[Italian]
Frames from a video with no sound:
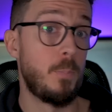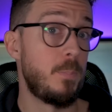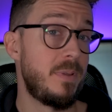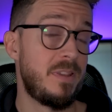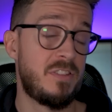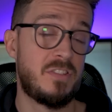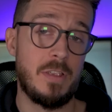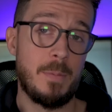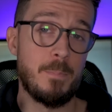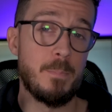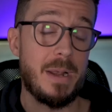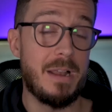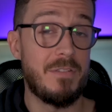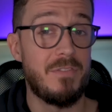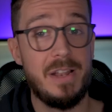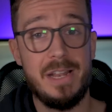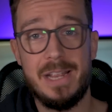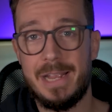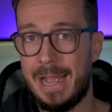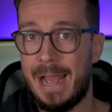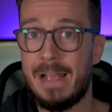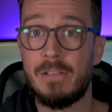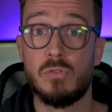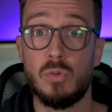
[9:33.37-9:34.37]
Non mi sembrava
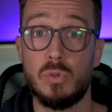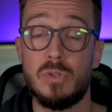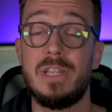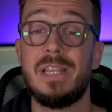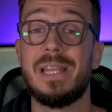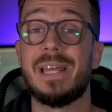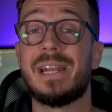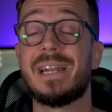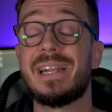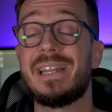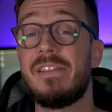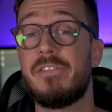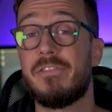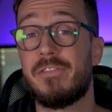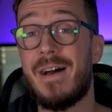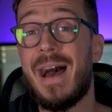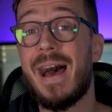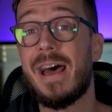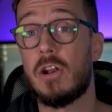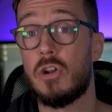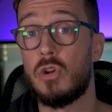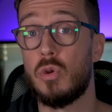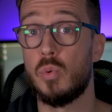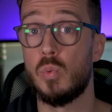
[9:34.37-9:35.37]
il caso di
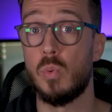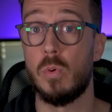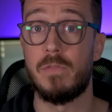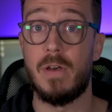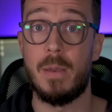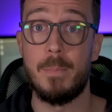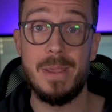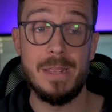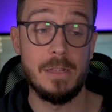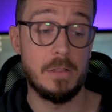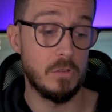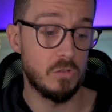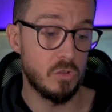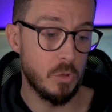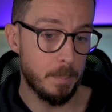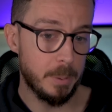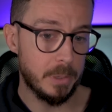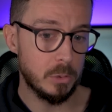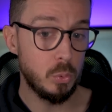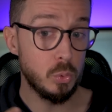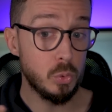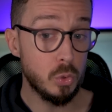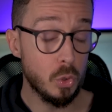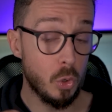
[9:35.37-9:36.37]
rifarlo nuovamente,
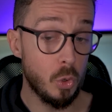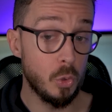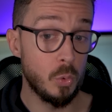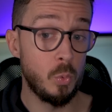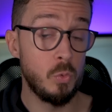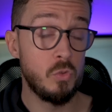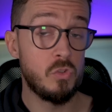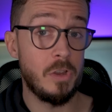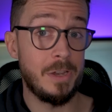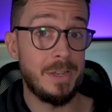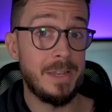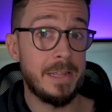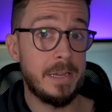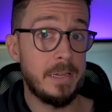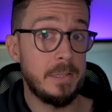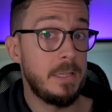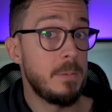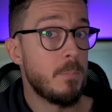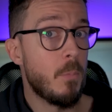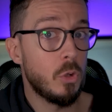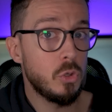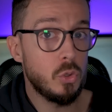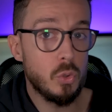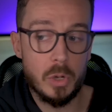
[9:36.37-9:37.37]
soprattutto con un genere
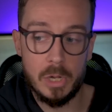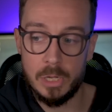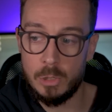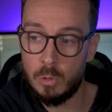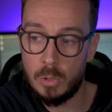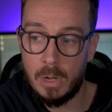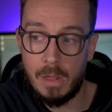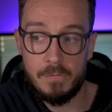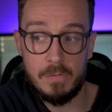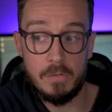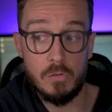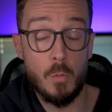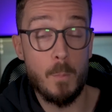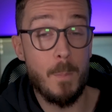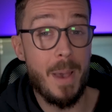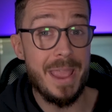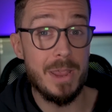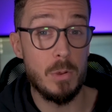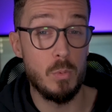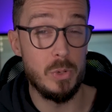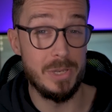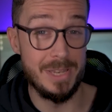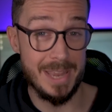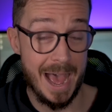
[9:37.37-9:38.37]
di moto che non avevo
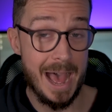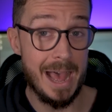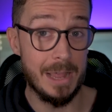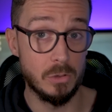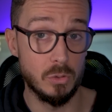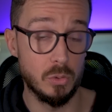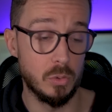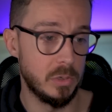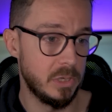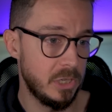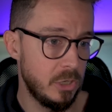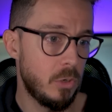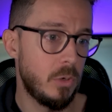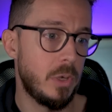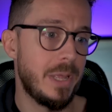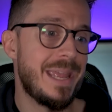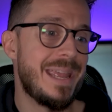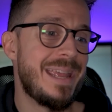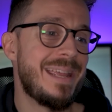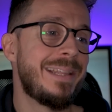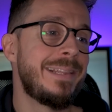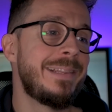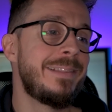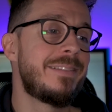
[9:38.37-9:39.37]
mai guidato. Io
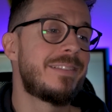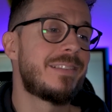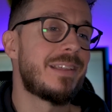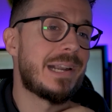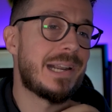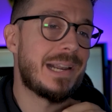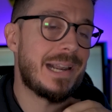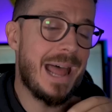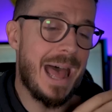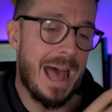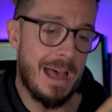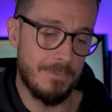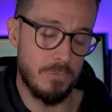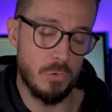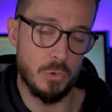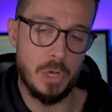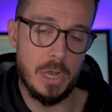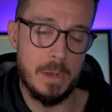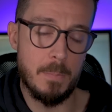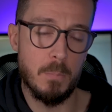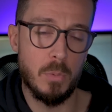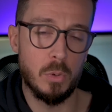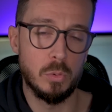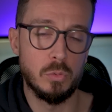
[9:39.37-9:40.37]
entravo
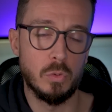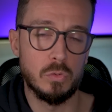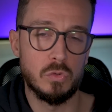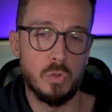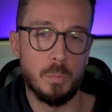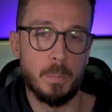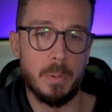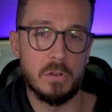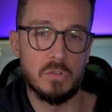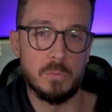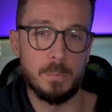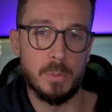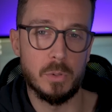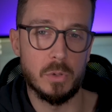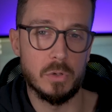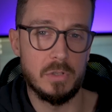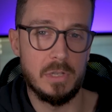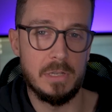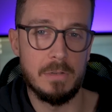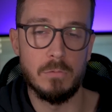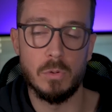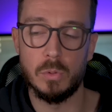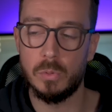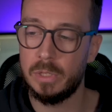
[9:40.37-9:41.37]
nel mondo
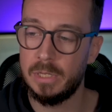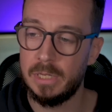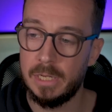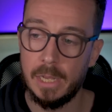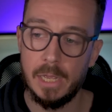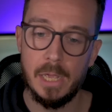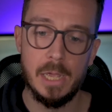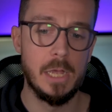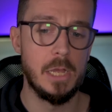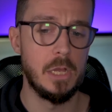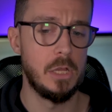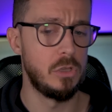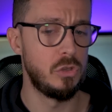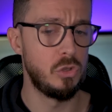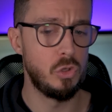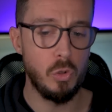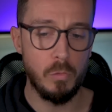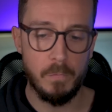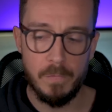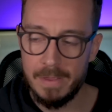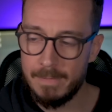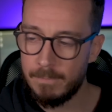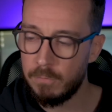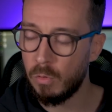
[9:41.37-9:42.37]
supersportivo, quindi
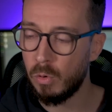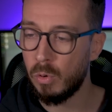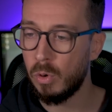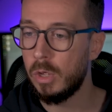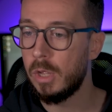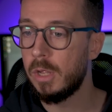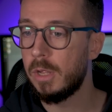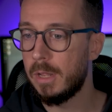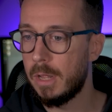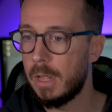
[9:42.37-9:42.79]
dovevo